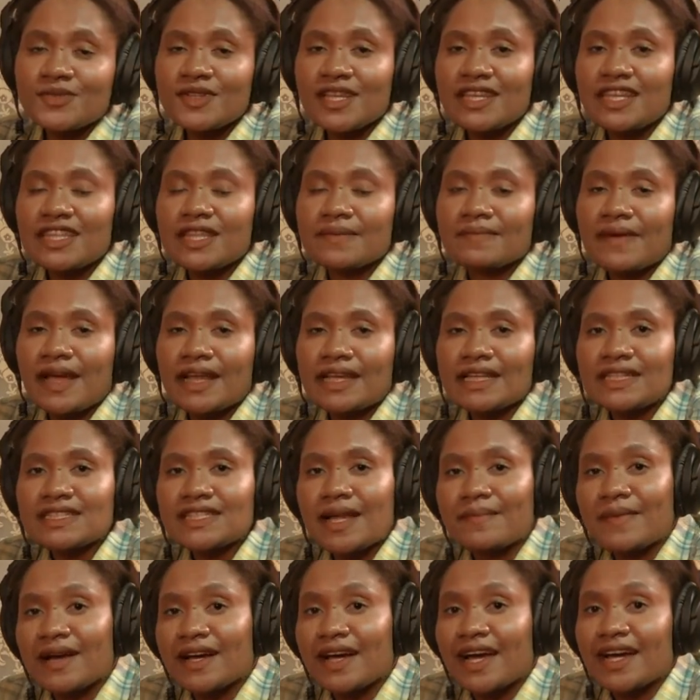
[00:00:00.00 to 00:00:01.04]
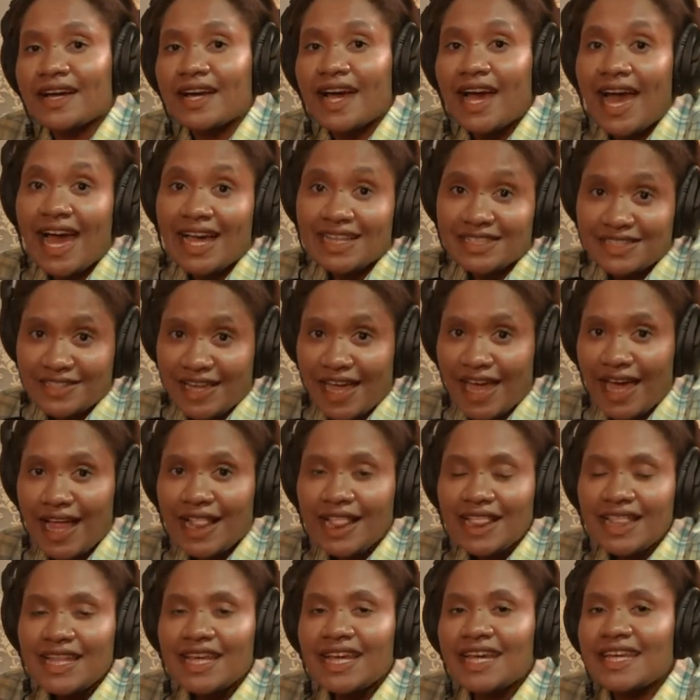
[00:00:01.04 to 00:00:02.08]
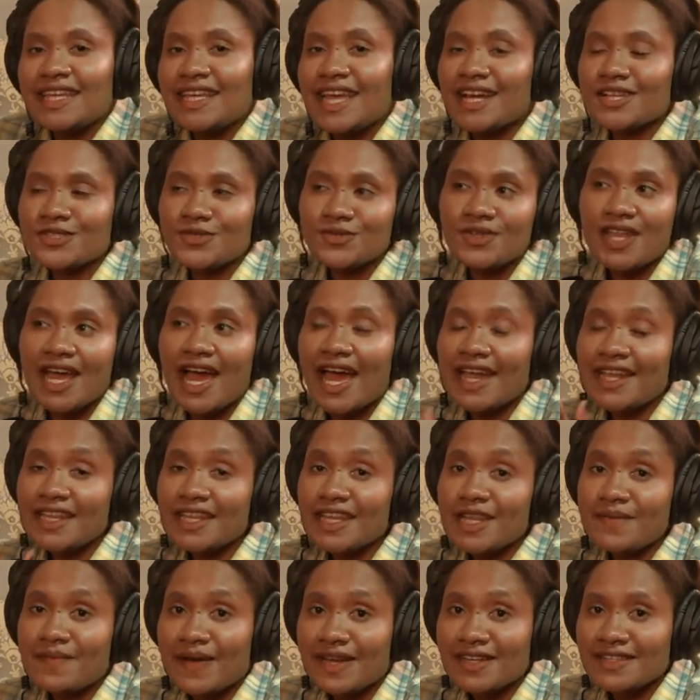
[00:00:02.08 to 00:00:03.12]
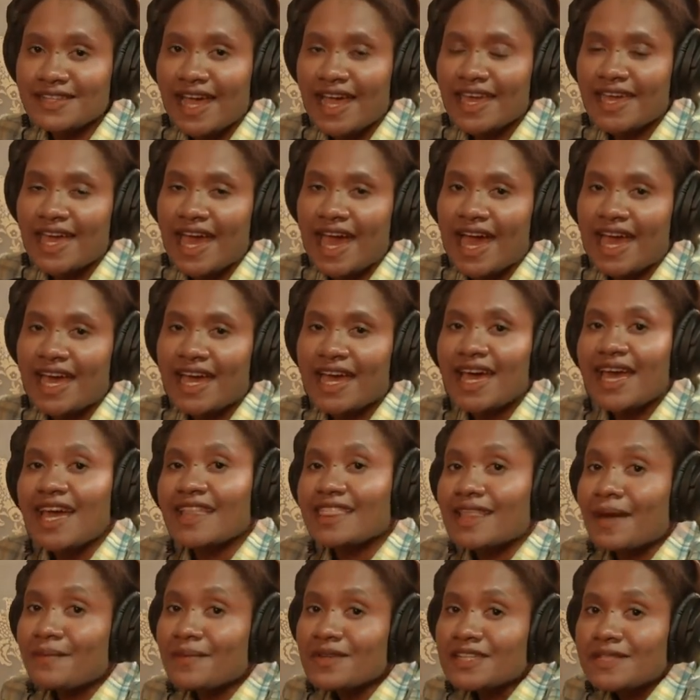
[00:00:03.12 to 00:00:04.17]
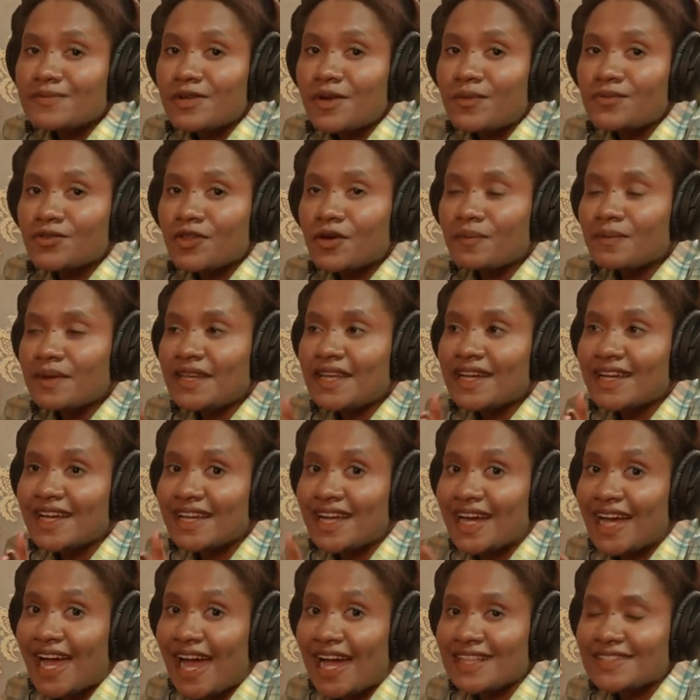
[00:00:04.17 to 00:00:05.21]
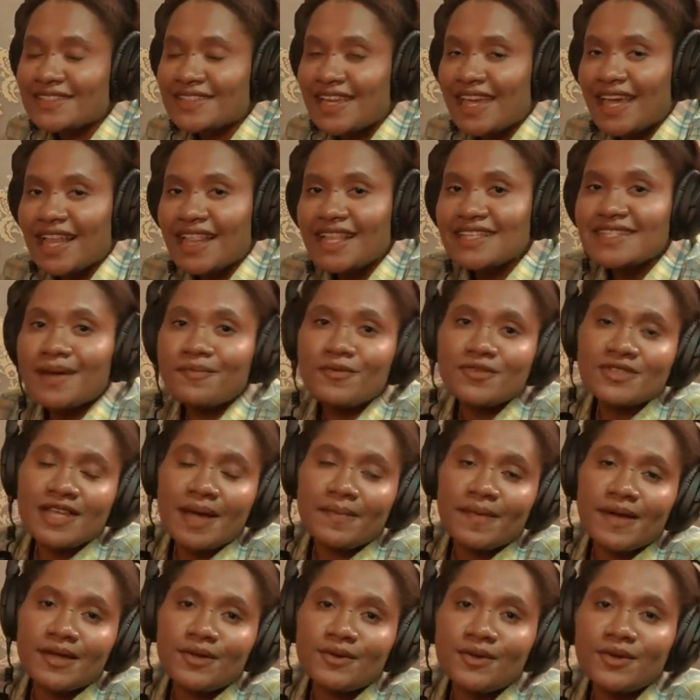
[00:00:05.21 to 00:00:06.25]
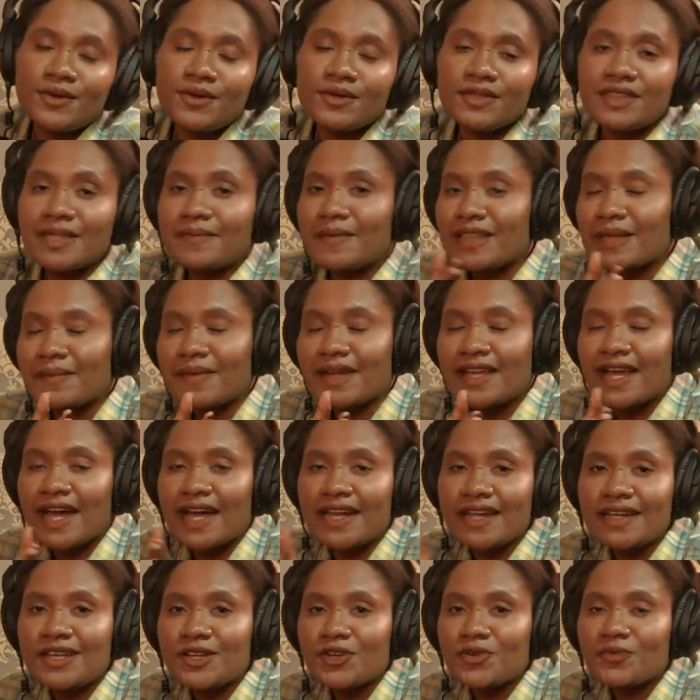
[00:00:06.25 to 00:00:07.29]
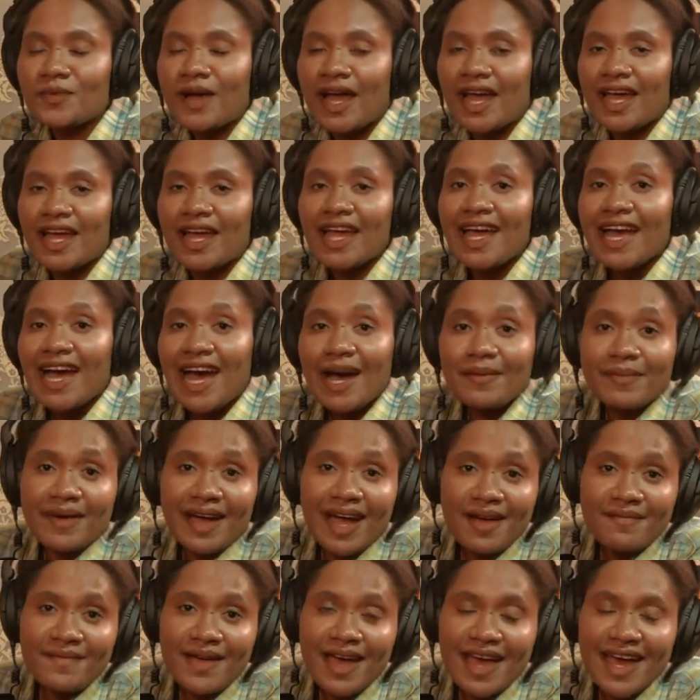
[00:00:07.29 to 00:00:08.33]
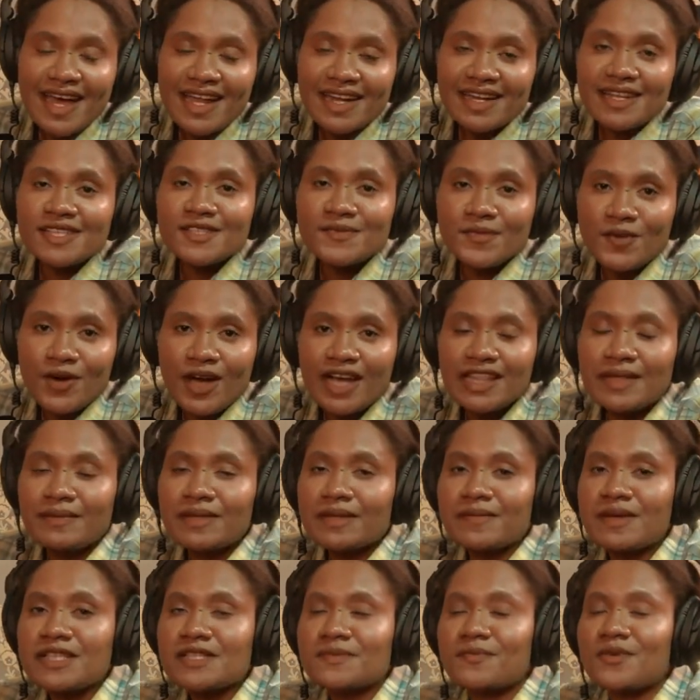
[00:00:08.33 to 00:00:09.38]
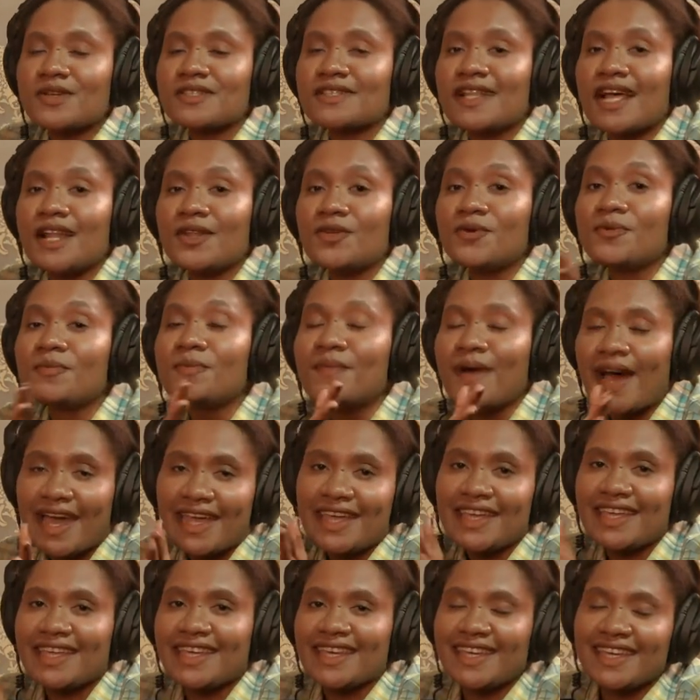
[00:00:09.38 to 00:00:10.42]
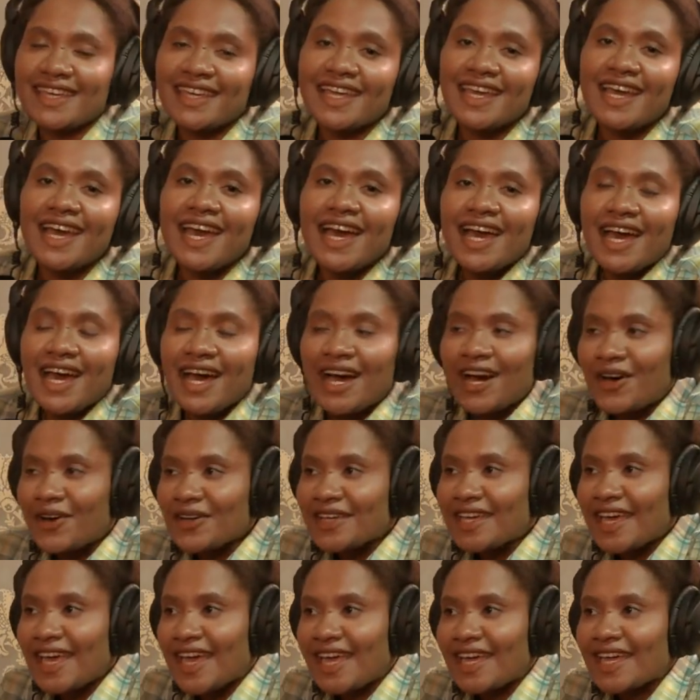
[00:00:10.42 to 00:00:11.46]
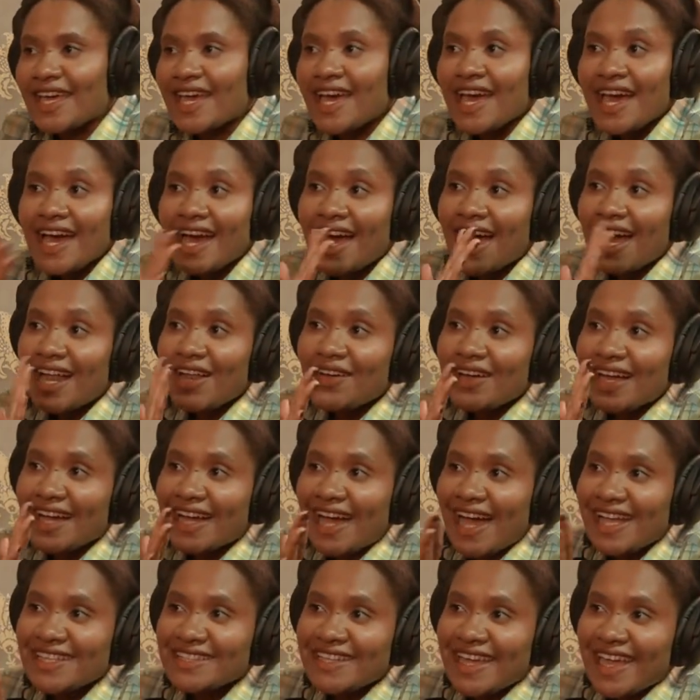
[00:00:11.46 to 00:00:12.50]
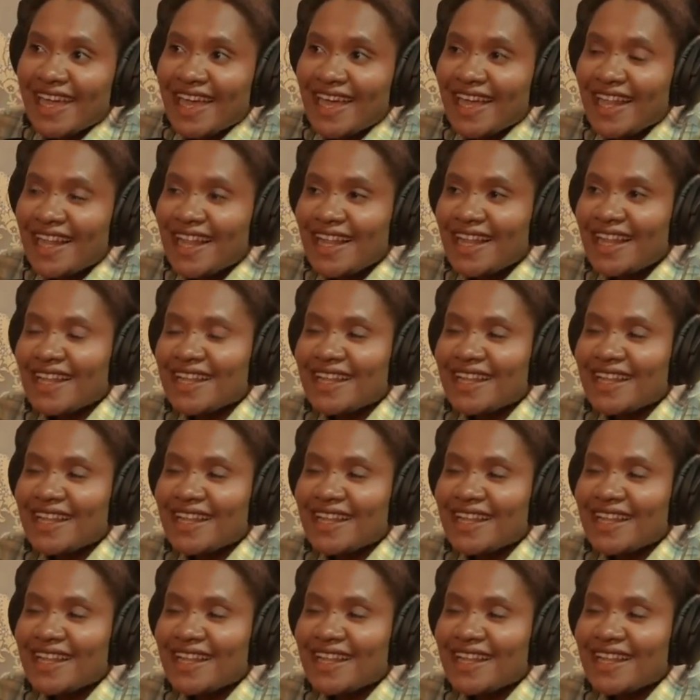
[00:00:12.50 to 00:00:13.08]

ditemani sama kakak Acel yang sudah ada di depan saya. Tapi sebelum Tong pindah ke kakak Acel, saya mau sapa dulu teman-teman yang ada di rumah. Apa kabar? Semoga teman-teman semua selalu baik. Oke, halo kakak Acel.